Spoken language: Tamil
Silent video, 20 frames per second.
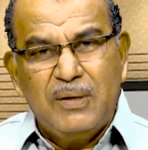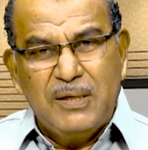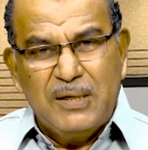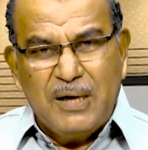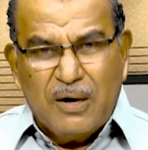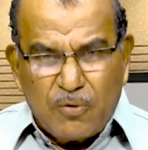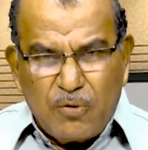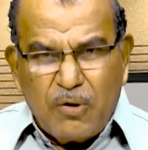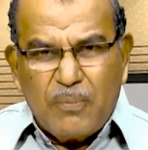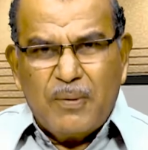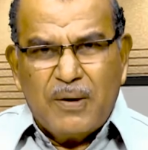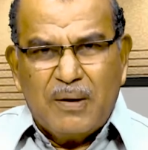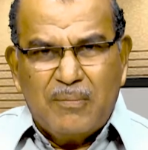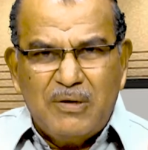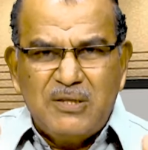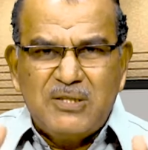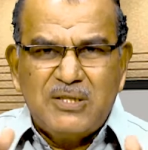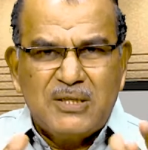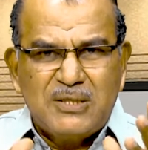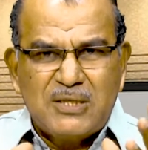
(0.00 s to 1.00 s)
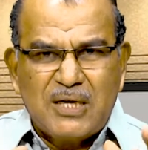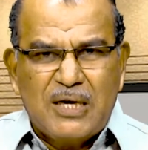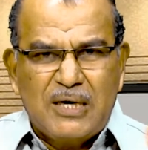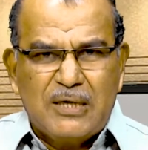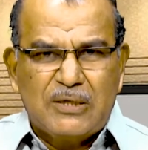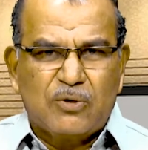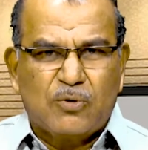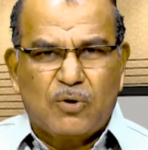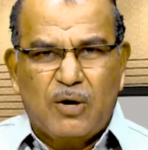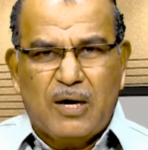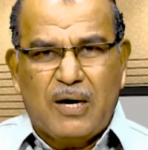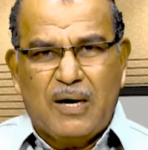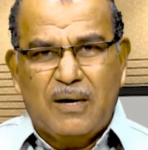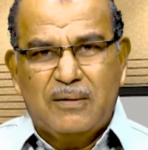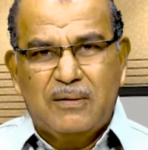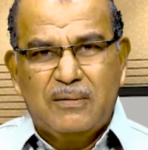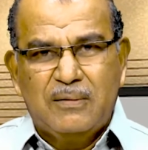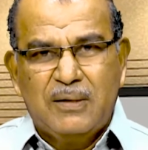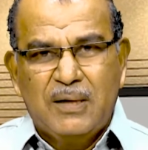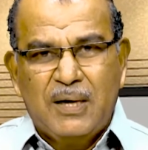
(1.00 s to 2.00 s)
இதில் குறிப்பாக நம்ம சீசர் எடுத்துக்கொள்ளலாம்
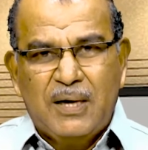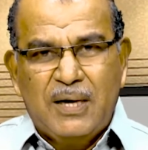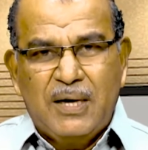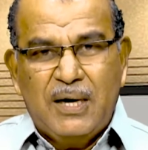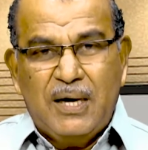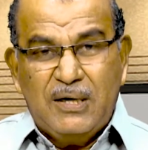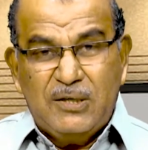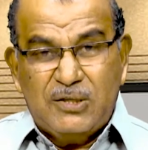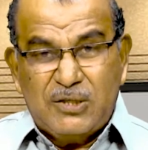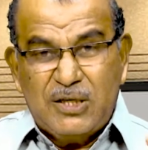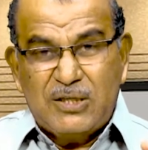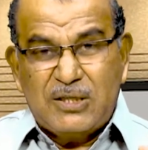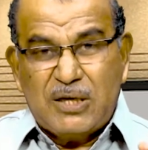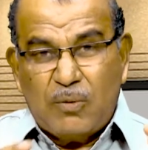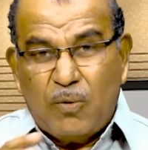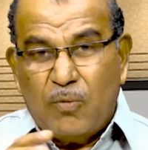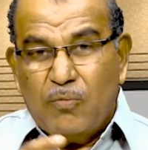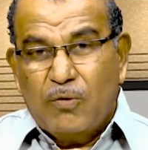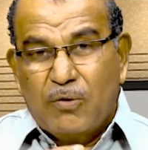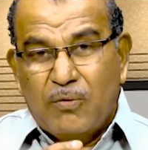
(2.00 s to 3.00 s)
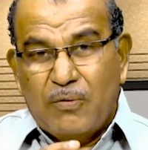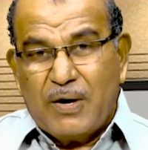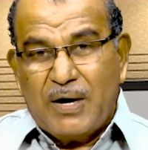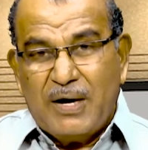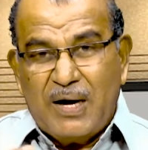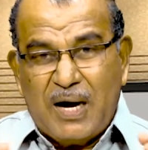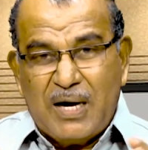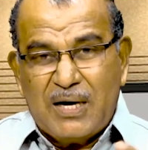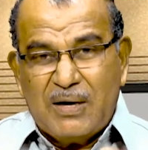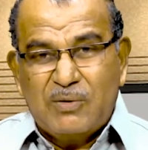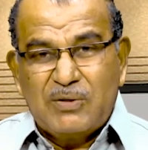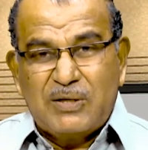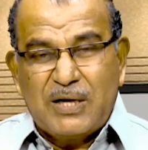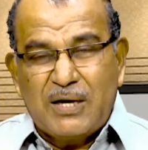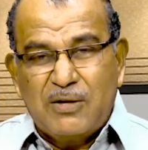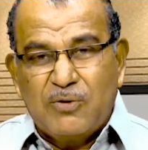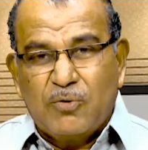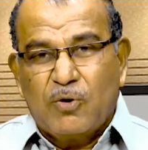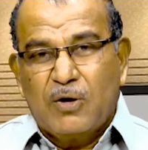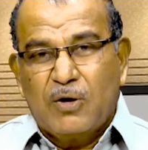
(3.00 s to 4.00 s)
ஏன்னா சீசர் ஒவ்வொருவரையும் ஆண்டவர் தெரிந்து